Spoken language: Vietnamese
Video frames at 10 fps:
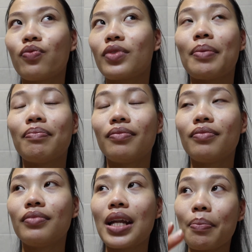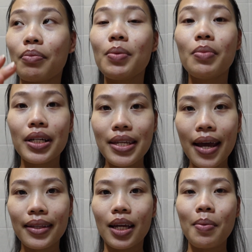tầm 5 đến 10
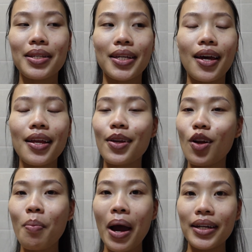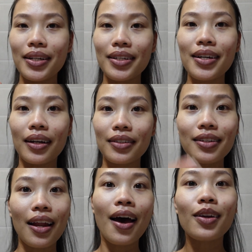giây thì các bạn sẽ thấy là nó bay đi gần như
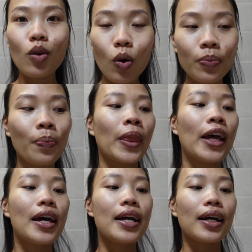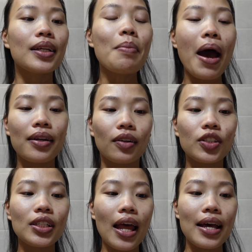là hết luôn cái thứ ba nữa đó
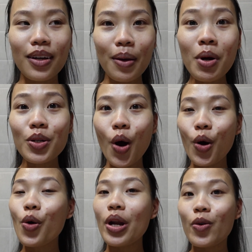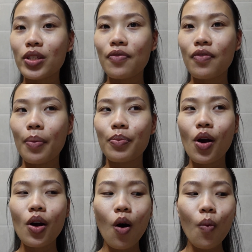chính là cái mức độ khô ráo của sản phẩm nó
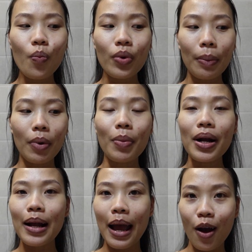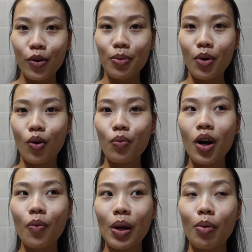không nằm ở mức cao nhưng mà cũng
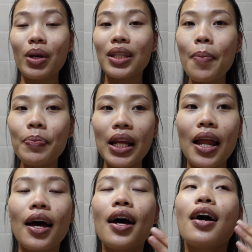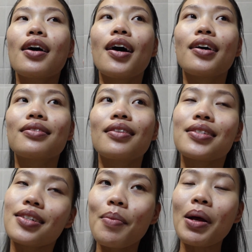không nằm ở mức thấp nghĩa là à, thật
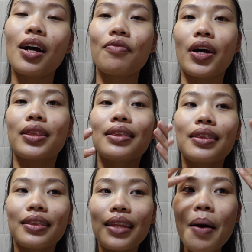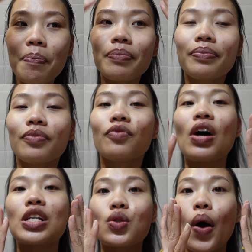sự các bạn cần phải táp
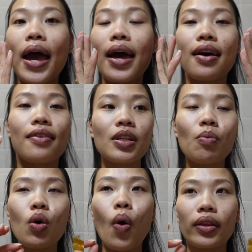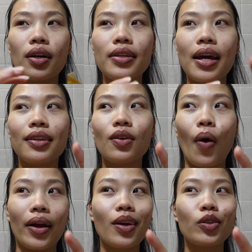và xoa trong một khoảng thời gian
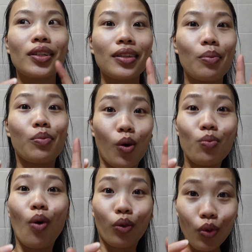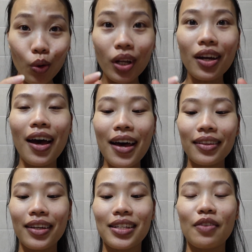khoảng đâu chắc tầm cũng một phút đó
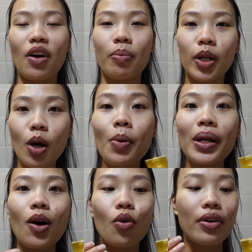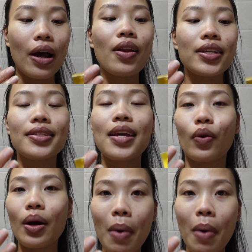thì sản phẩm này nó mới bắt đầu ráo lại trên da của các